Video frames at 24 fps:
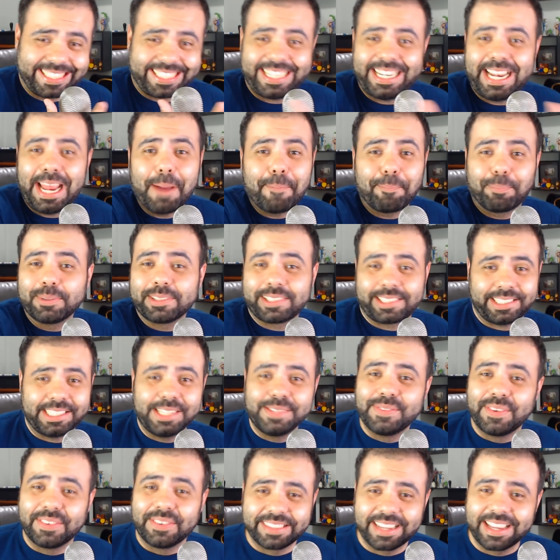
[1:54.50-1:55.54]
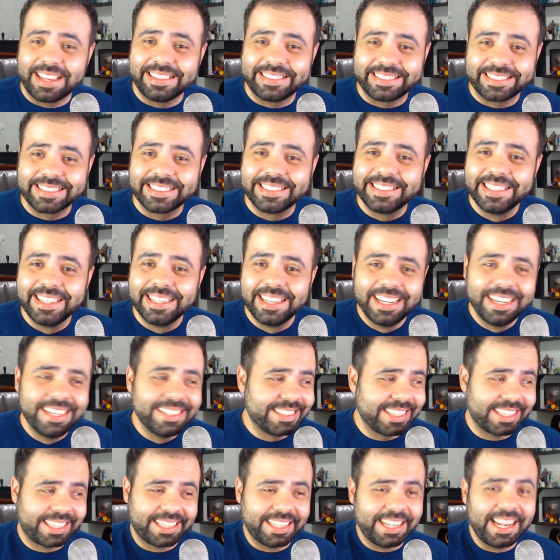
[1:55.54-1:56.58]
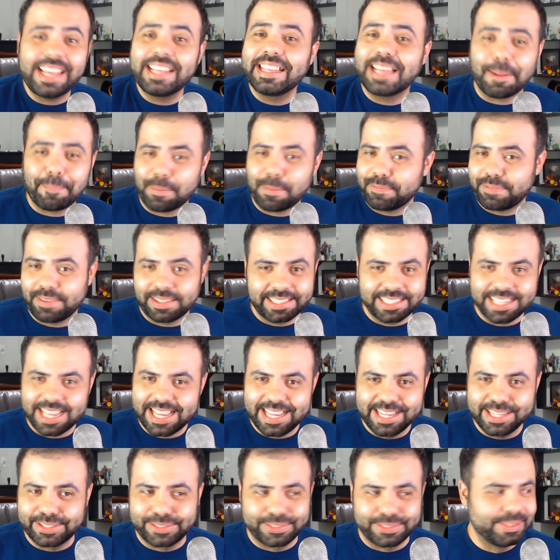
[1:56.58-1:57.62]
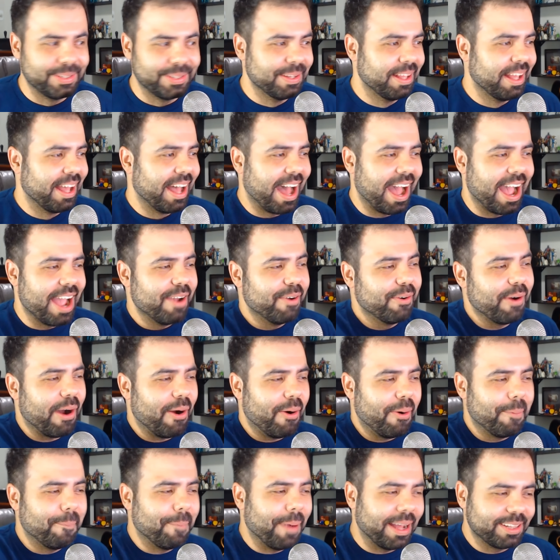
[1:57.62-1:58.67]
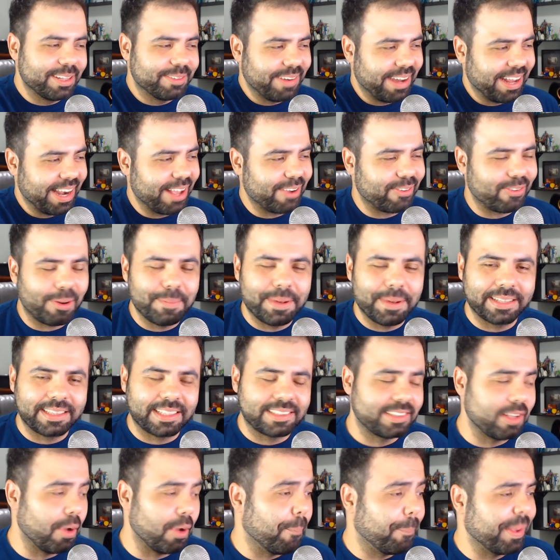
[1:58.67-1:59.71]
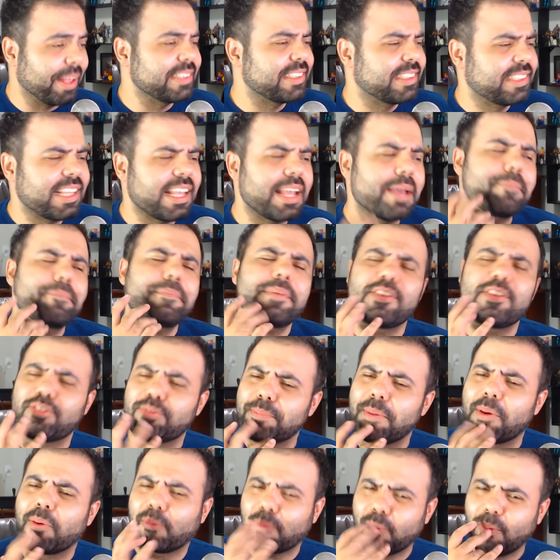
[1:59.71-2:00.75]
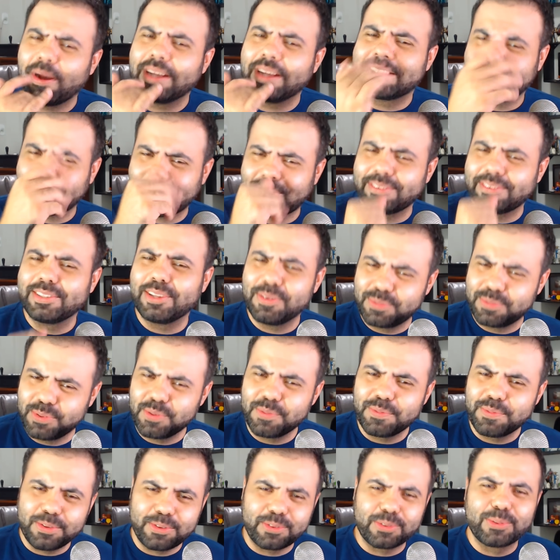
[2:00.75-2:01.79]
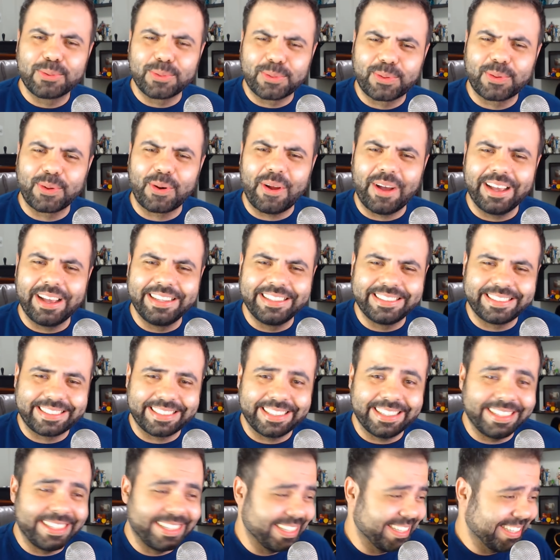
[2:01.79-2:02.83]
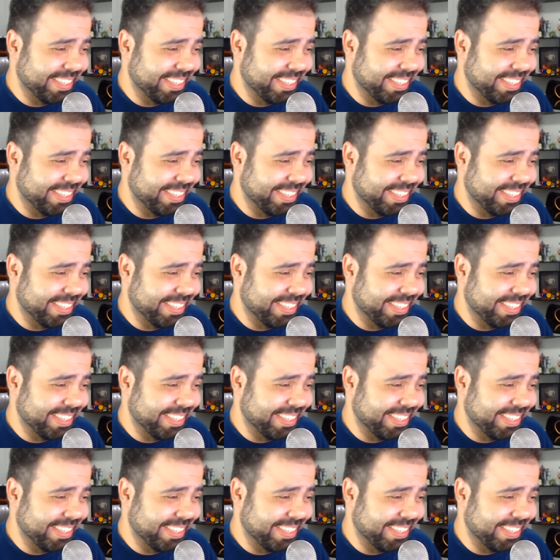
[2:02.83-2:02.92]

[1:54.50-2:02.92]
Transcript: Isso que nem é possível, gente. Isso aqui nem dá pra fazer isso. Aí o arrombado vai lá e comenta assim: Eu pensei a mesma coisa quando eu vi o vídeo do Cross.